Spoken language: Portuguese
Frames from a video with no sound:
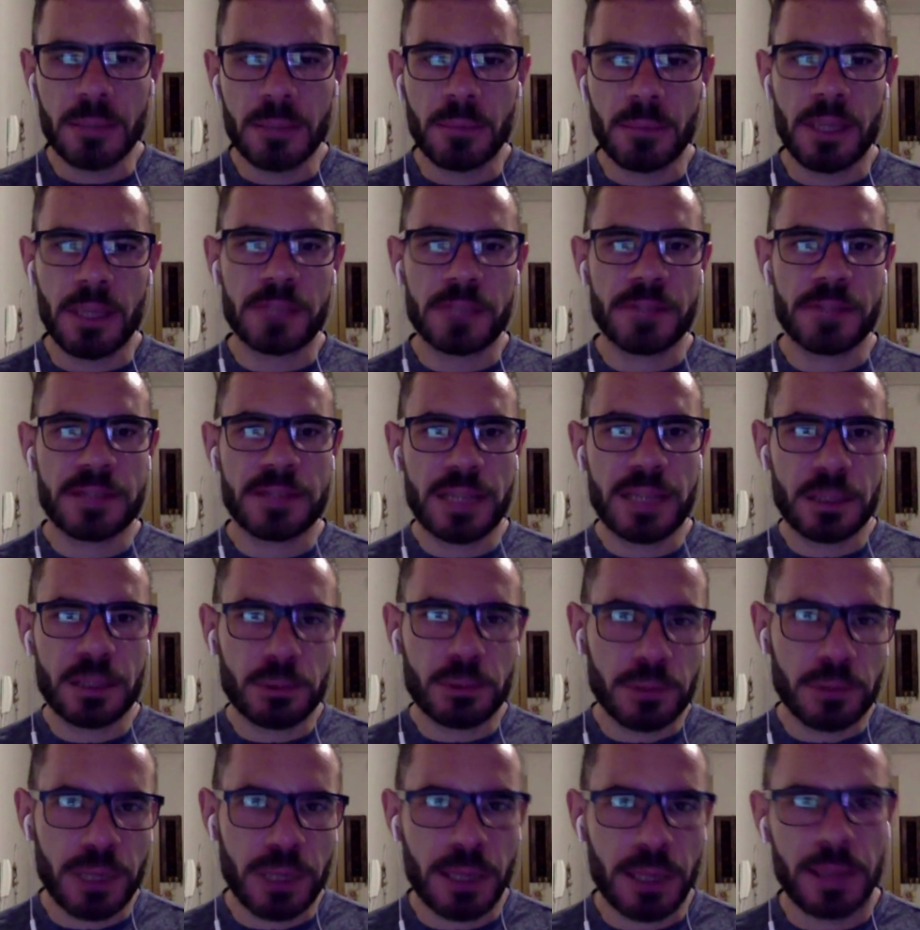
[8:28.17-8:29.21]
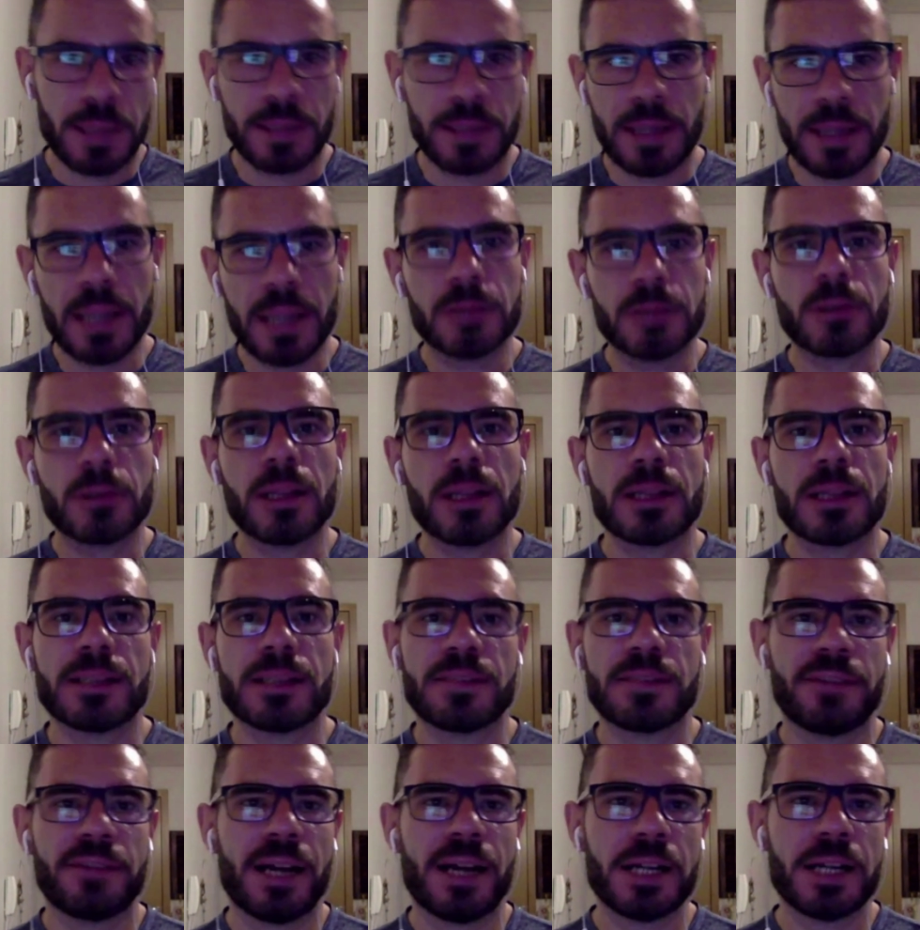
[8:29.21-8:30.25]
Mas fiz dentro, de, dentro
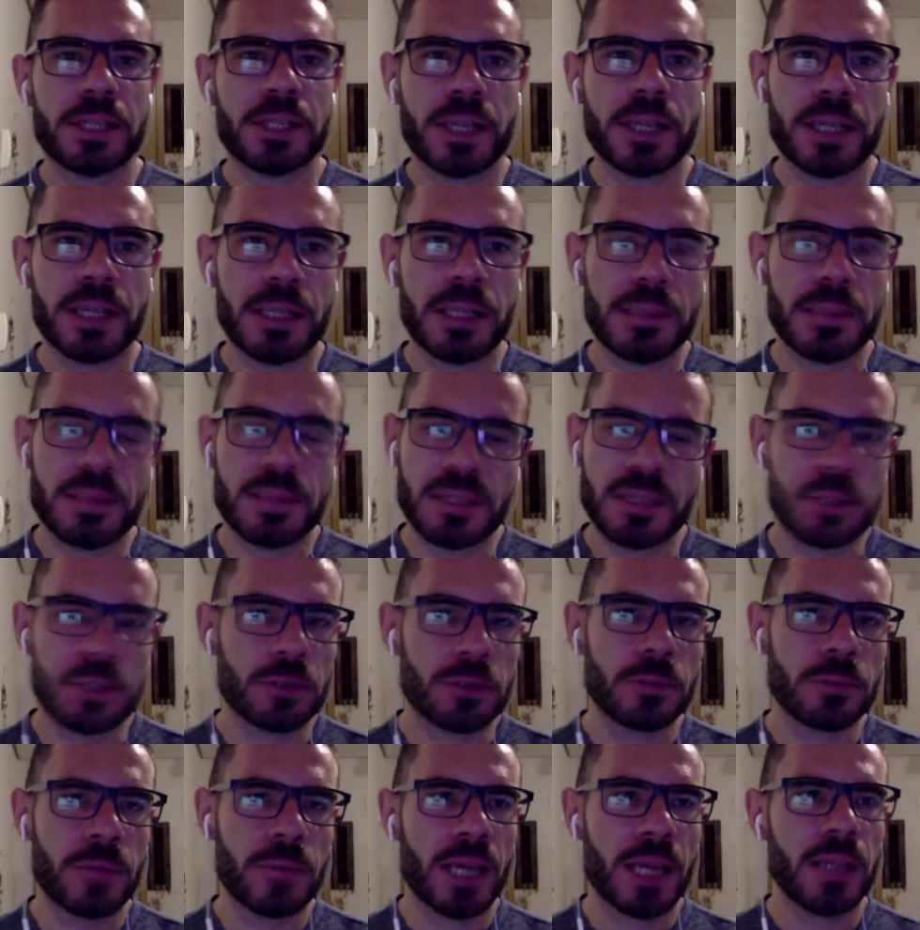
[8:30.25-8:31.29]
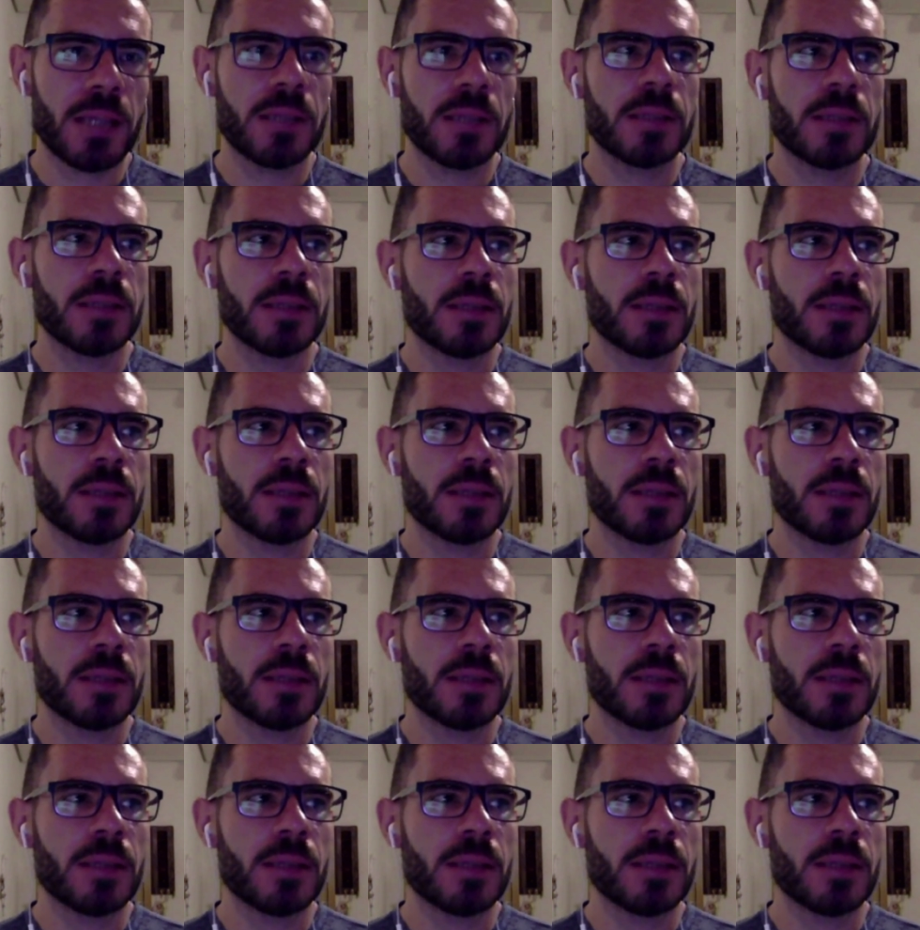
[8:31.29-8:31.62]
dessa faixa aí, me sentindo bem.